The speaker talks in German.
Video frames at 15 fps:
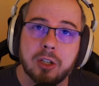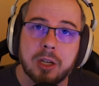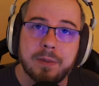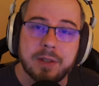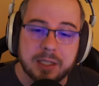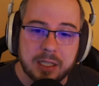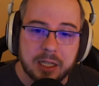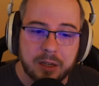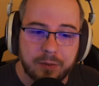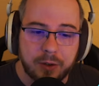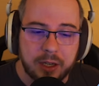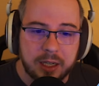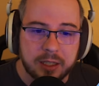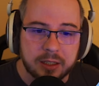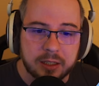schreiben, was ihr
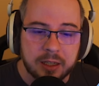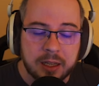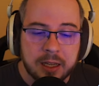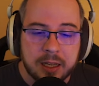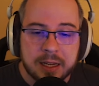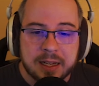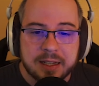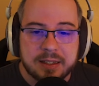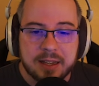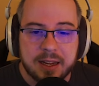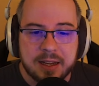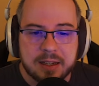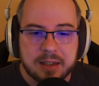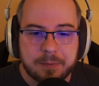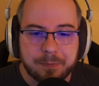davon haltet.
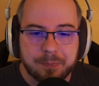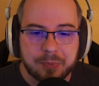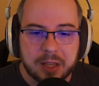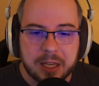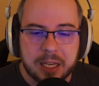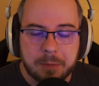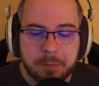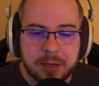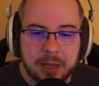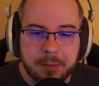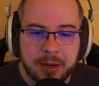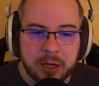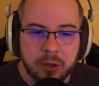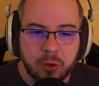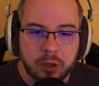Denn ich bin der
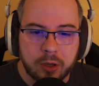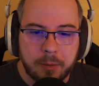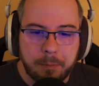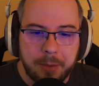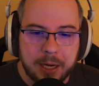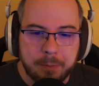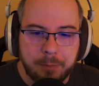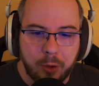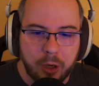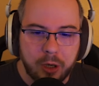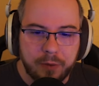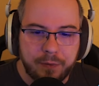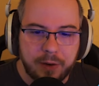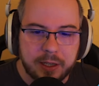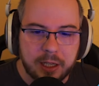Meinung,
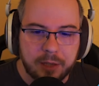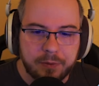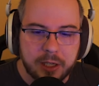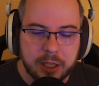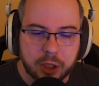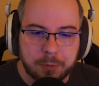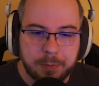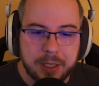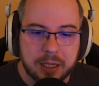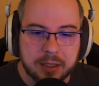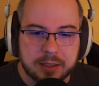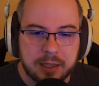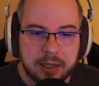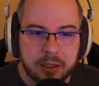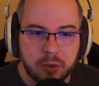Paintball verliert wieder
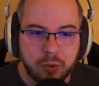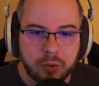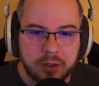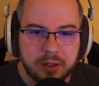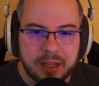Spielerzahlen. Und